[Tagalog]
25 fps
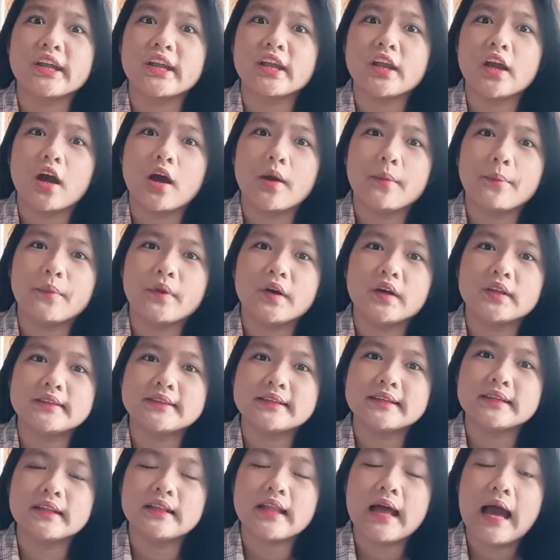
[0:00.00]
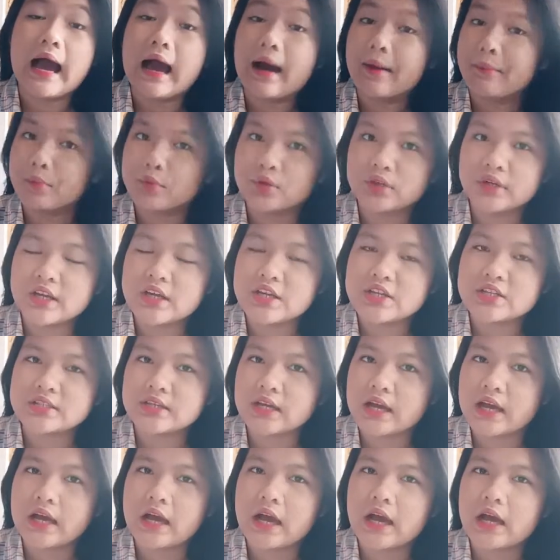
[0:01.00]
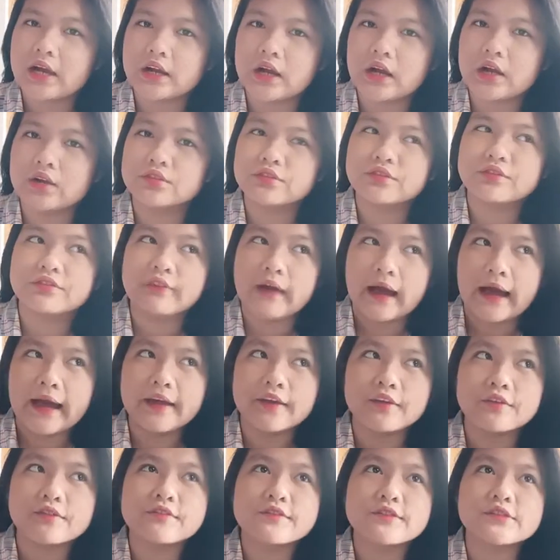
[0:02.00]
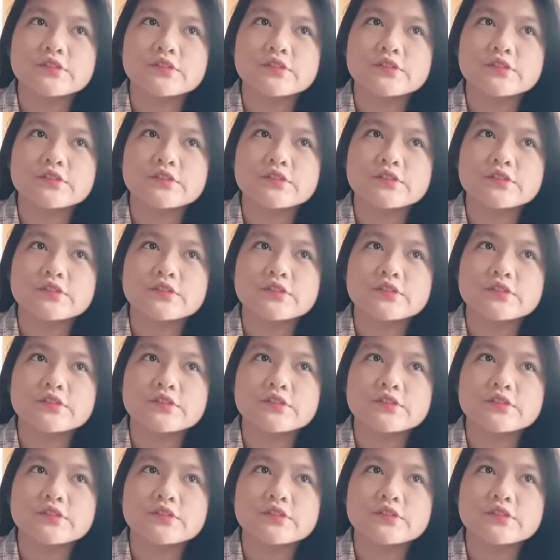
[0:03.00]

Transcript: up until hapon na siya, around 5.